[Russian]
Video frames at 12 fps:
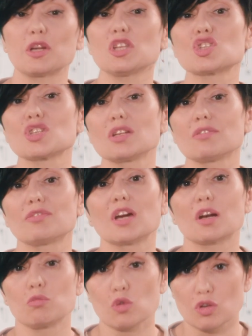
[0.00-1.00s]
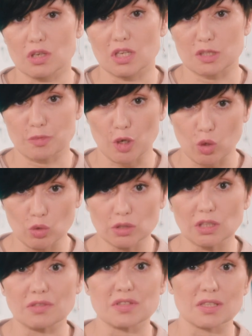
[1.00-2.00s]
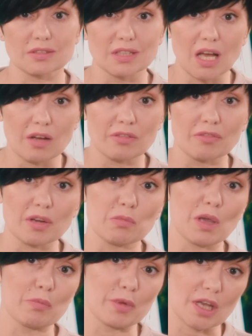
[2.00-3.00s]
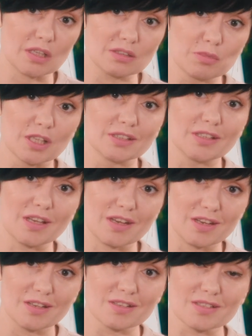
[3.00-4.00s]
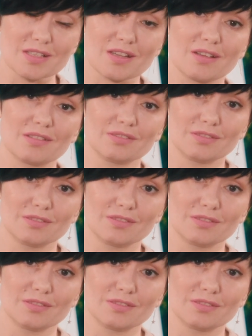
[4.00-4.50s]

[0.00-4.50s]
они жили в гармонии с природой и всегда во время обряда благодарили за